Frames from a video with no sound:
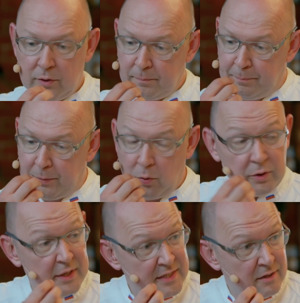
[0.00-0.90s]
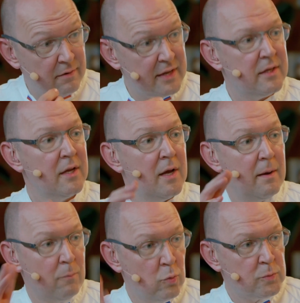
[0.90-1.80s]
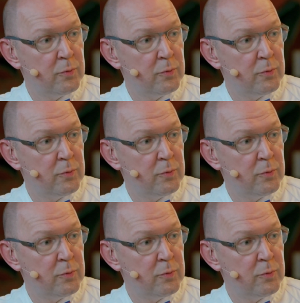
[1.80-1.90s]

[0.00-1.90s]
вот плотность давать, мусс